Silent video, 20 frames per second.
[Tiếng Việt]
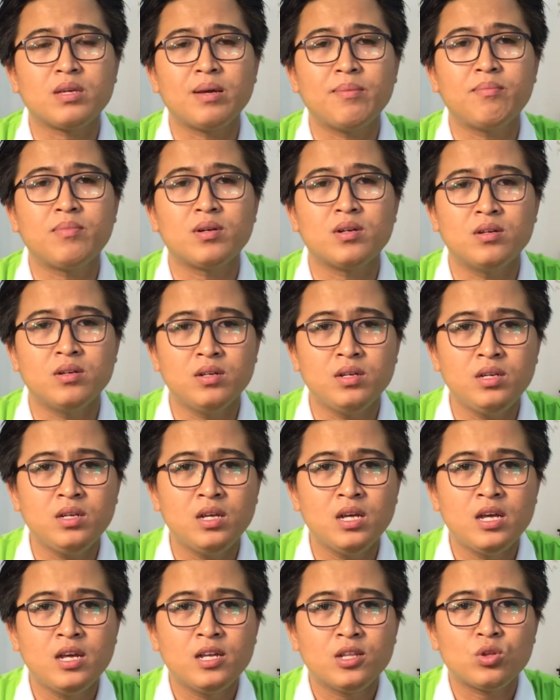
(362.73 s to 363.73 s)
150
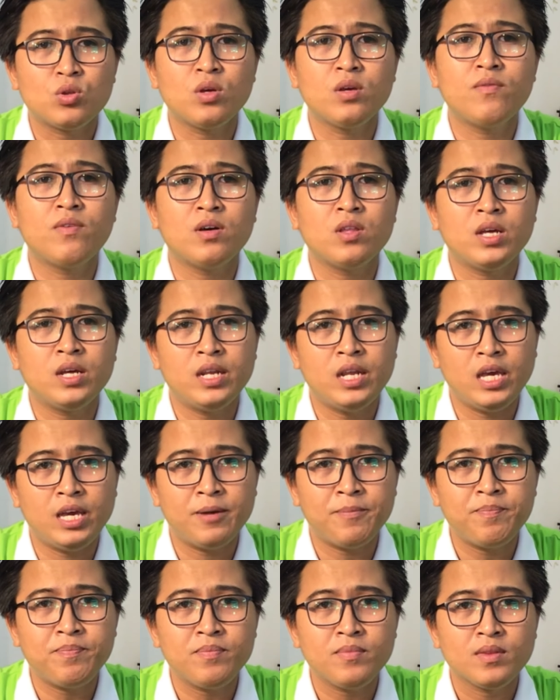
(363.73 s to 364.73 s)
tùy vào thời
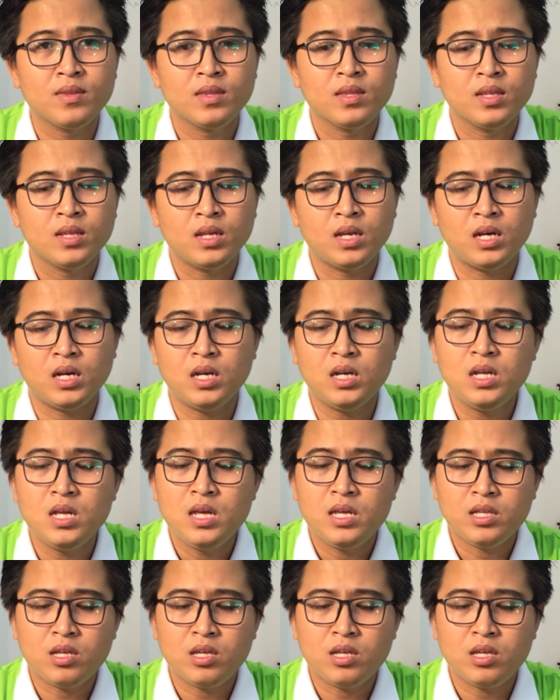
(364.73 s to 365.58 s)
điểm đó.